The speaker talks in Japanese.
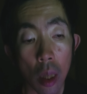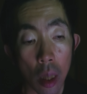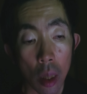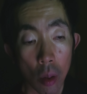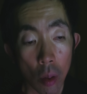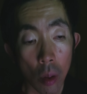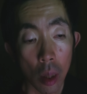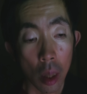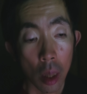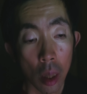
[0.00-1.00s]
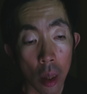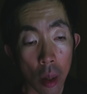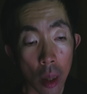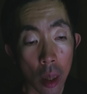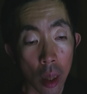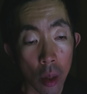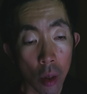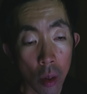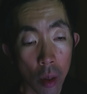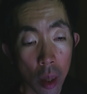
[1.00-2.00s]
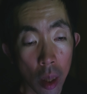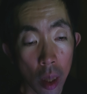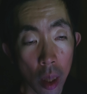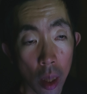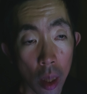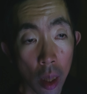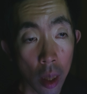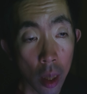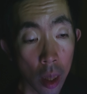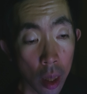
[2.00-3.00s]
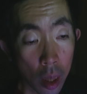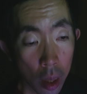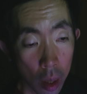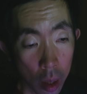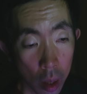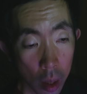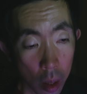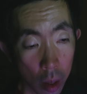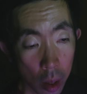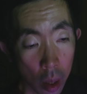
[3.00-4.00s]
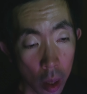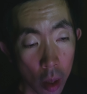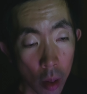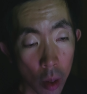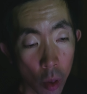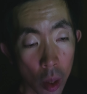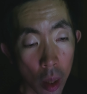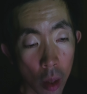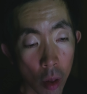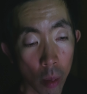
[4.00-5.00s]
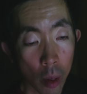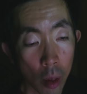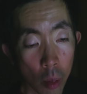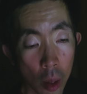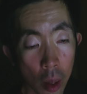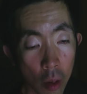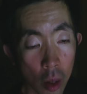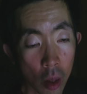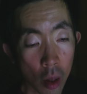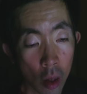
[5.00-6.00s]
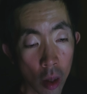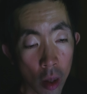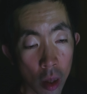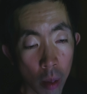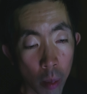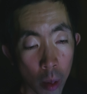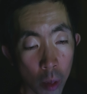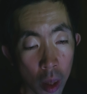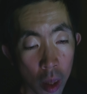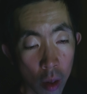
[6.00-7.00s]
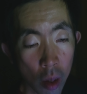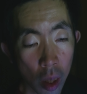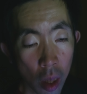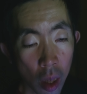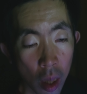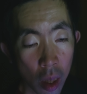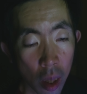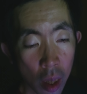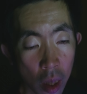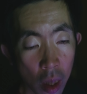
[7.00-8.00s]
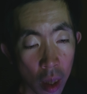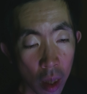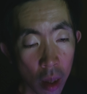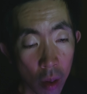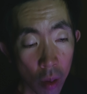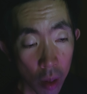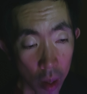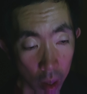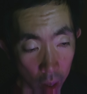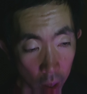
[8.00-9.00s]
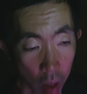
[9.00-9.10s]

ところが、それからどのくらいだったかな。私は大阪の番組が終わると、そのまま飛行機で羽田で帰ってくるんですがね。